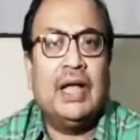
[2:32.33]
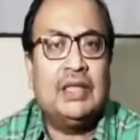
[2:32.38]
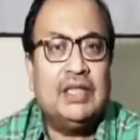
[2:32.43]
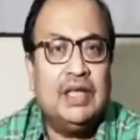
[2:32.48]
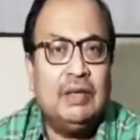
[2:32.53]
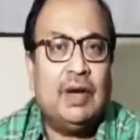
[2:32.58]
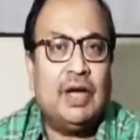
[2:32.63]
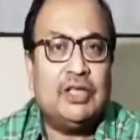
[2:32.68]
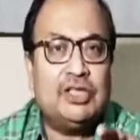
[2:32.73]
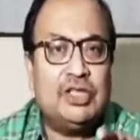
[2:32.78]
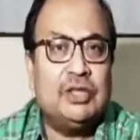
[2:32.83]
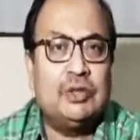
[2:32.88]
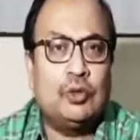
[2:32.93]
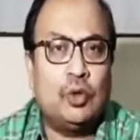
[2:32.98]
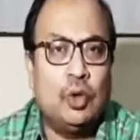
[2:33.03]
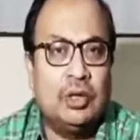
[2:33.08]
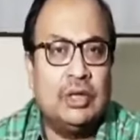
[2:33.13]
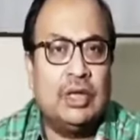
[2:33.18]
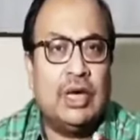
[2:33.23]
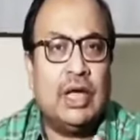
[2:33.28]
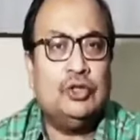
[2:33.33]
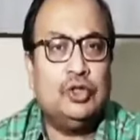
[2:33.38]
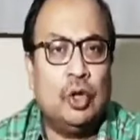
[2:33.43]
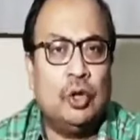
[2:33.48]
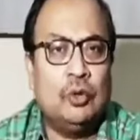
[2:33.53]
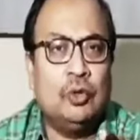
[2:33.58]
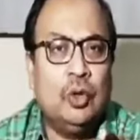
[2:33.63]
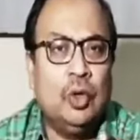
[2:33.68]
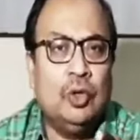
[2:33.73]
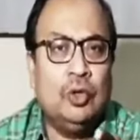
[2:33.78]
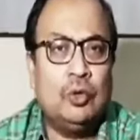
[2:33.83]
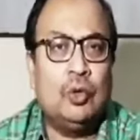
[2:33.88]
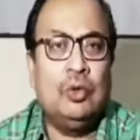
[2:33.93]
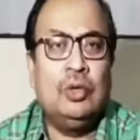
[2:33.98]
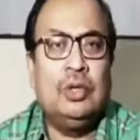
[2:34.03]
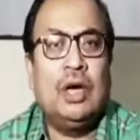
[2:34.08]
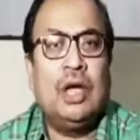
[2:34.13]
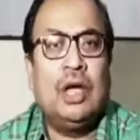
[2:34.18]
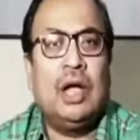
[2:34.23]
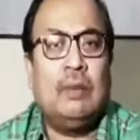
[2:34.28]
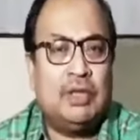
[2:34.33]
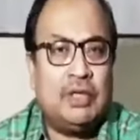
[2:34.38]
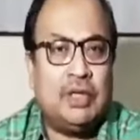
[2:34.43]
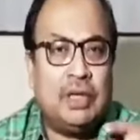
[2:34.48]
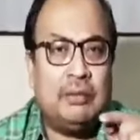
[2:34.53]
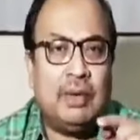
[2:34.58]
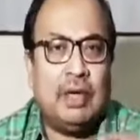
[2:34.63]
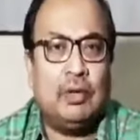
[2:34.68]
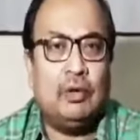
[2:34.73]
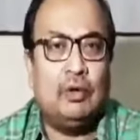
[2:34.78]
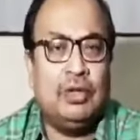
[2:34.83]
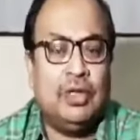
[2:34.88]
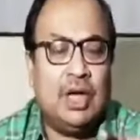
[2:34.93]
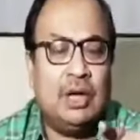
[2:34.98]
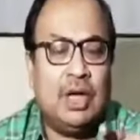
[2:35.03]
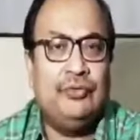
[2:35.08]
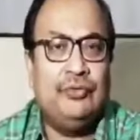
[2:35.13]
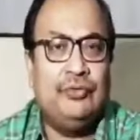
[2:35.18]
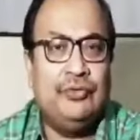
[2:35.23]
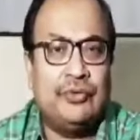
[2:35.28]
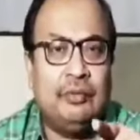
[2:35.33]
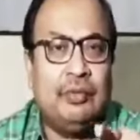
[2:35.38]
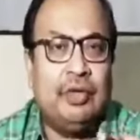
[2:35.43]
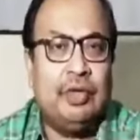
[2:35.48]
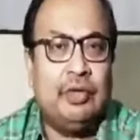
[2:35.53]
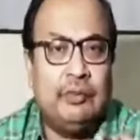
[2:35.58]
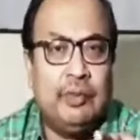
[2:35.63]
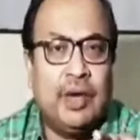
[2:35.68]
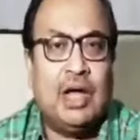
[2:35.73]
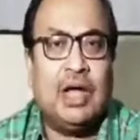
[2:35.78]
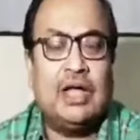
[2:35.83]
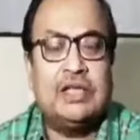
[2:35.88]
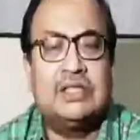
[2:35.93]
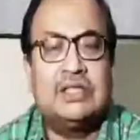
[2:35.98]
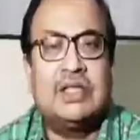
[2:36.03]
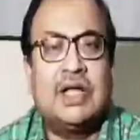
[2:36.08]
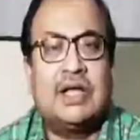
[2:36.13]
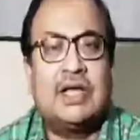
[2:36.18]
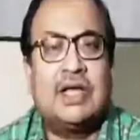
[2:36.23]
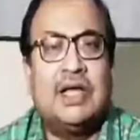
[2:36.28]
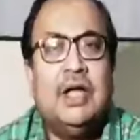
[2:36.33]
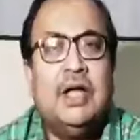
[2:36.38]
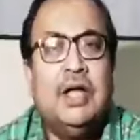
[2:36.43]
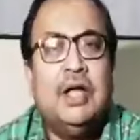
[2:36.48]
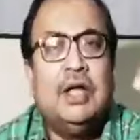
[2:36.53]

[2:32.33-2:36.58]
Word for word: আদিবাসী কন্যা জঙ্গল কন্যা আমাদের মাননীয় মন্ত্রী বীরবা হাঁসদাকে